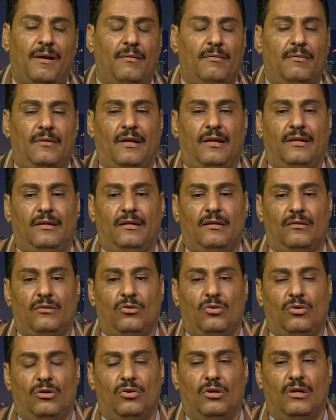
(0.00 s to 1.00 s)
يعني
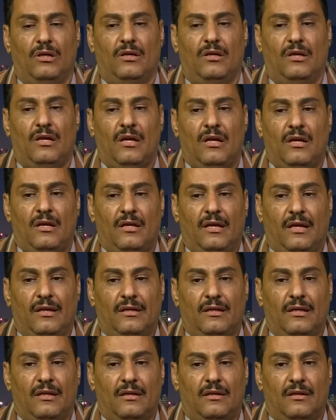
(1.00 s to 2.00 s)

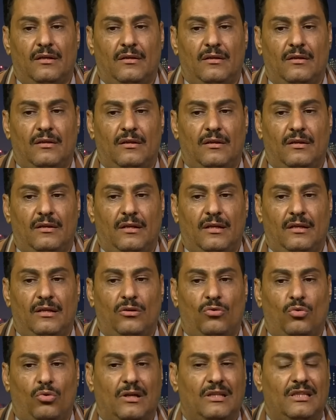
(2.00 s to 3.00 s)
يعني آه، يعني
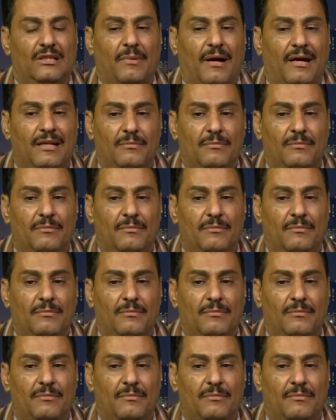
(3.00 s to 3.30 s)
يقدم خدمه